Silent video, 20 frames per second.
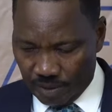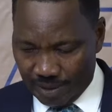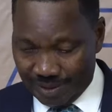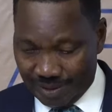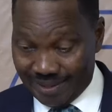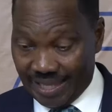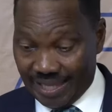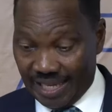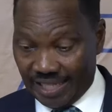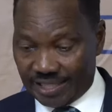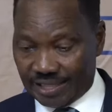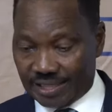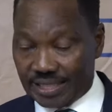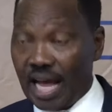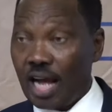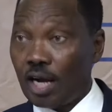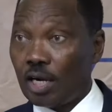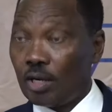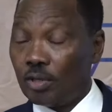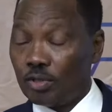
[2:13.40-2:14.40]

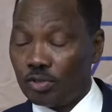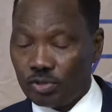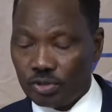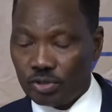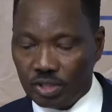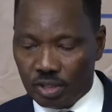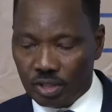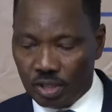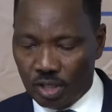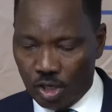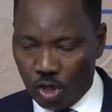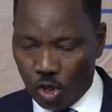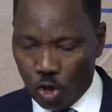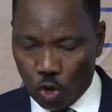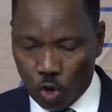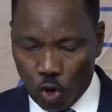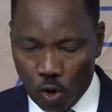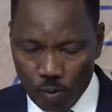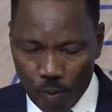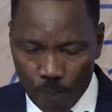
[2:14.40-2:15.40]
Destacam-se
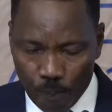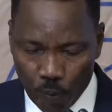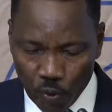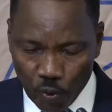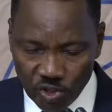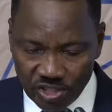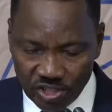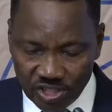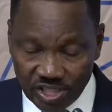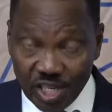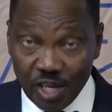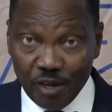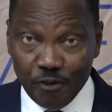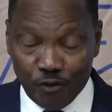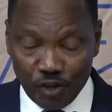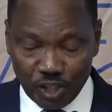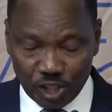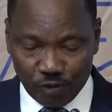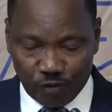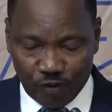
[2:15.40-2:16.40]
como
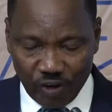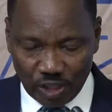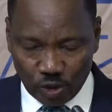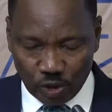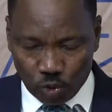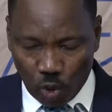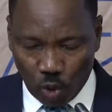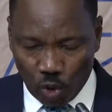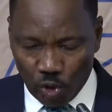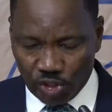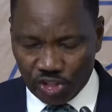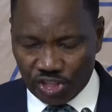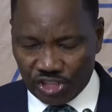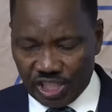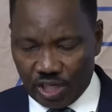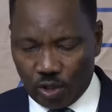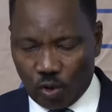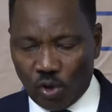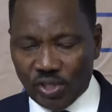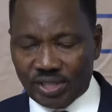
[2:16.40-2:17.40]
possíveis fatores de
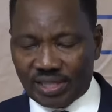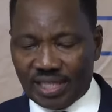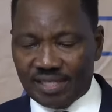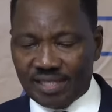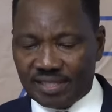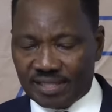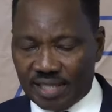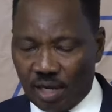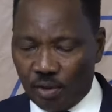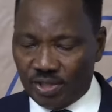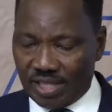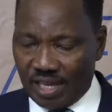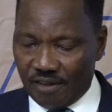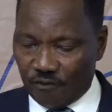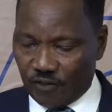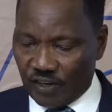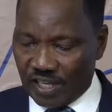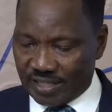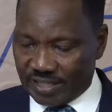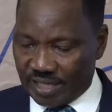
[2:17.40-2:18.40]
contenção da
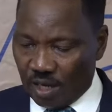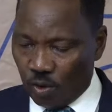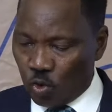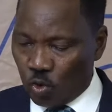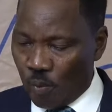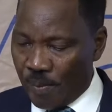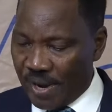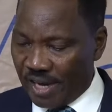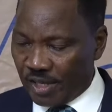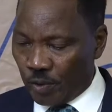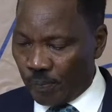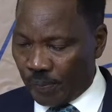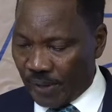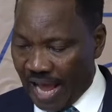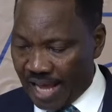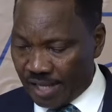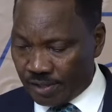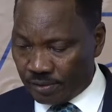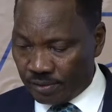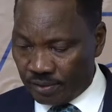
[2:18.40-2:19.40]
inflação no médio
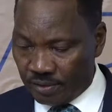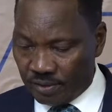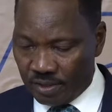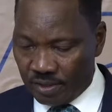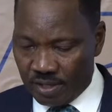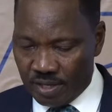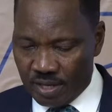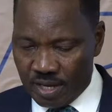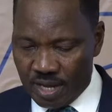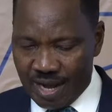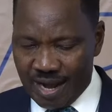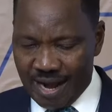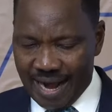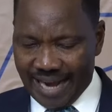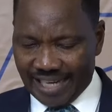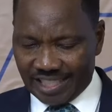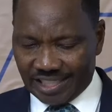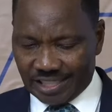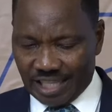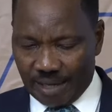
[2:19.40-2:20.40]
prazo a
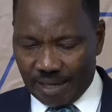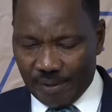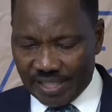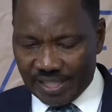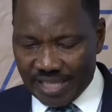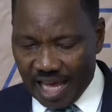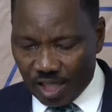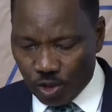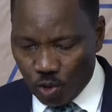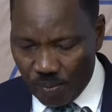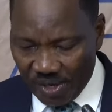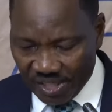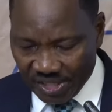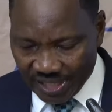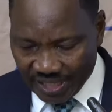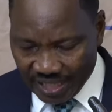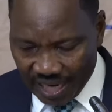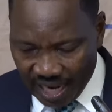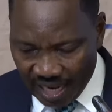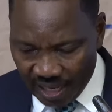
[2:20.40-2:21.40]
estabilidade
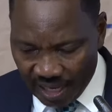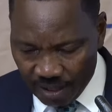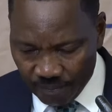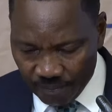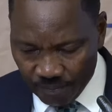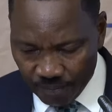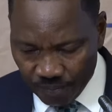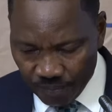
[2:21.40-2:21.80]
dometical